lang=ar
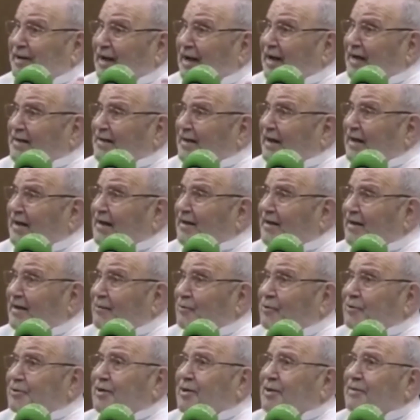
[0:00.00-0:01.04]
فرض عين
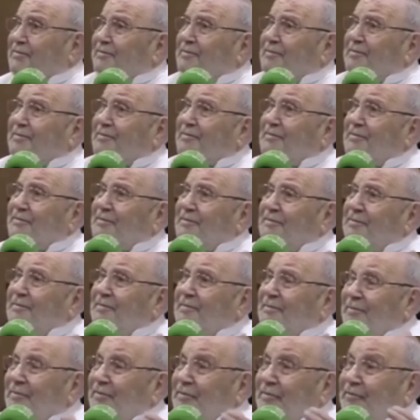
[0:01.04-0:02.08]
على كل مسلم
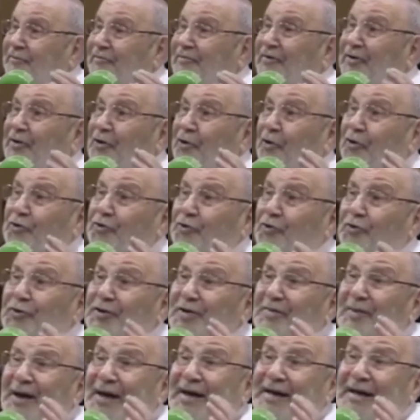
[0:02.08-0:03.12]
في
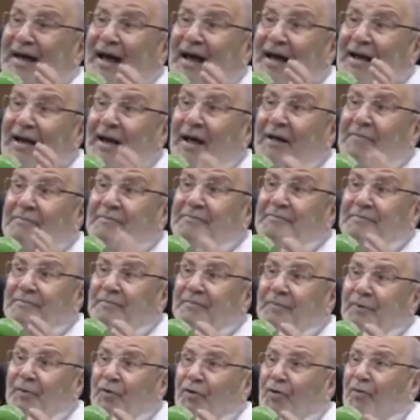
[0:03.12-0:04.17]
حدود ما
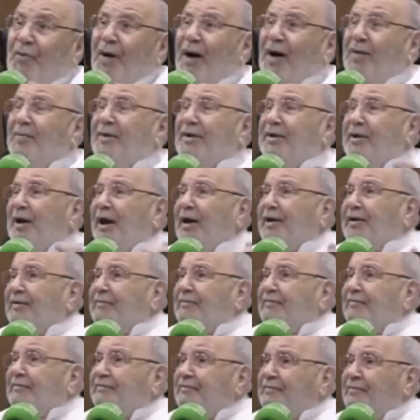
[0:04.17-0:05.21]
يعلم ومع من
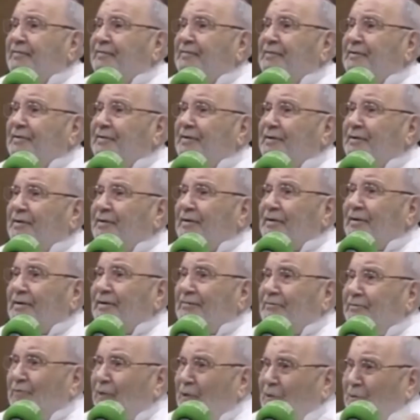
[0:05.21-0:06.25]
يعرف
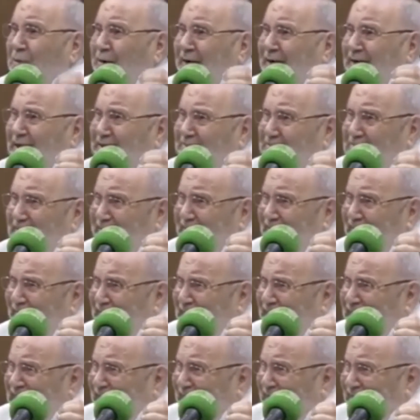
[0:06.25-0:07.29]
ممكن
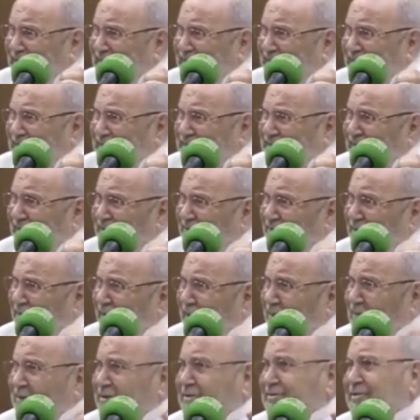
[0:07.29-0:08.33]
بكل دقيقة
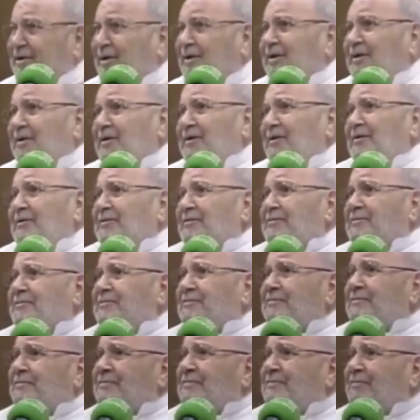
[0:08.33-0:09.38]
تعمل عمل صالح
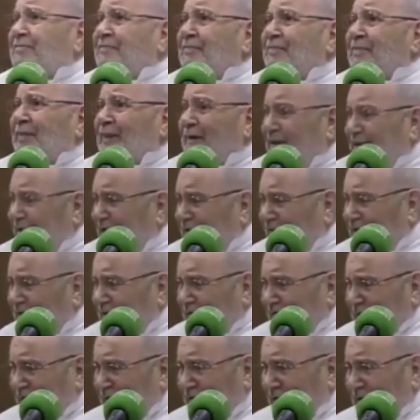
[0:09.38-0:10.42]

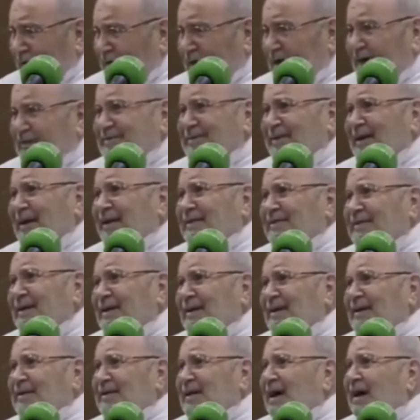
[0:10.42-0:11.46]
إذا
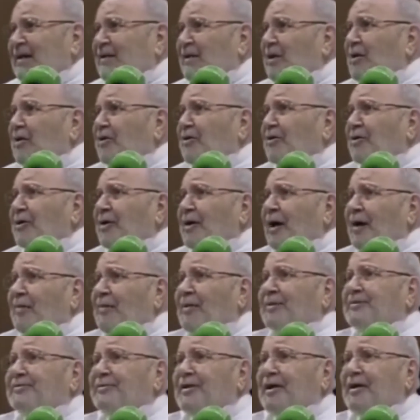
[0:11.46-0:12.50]
أصغيت الإناء
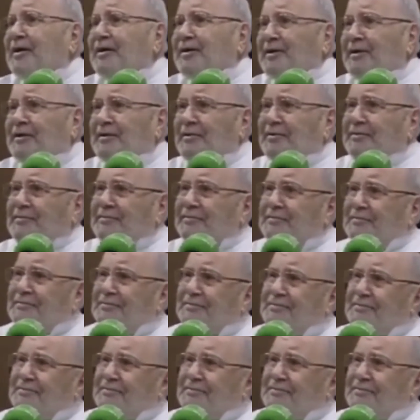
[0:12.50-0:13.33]
للهرة عمل صالح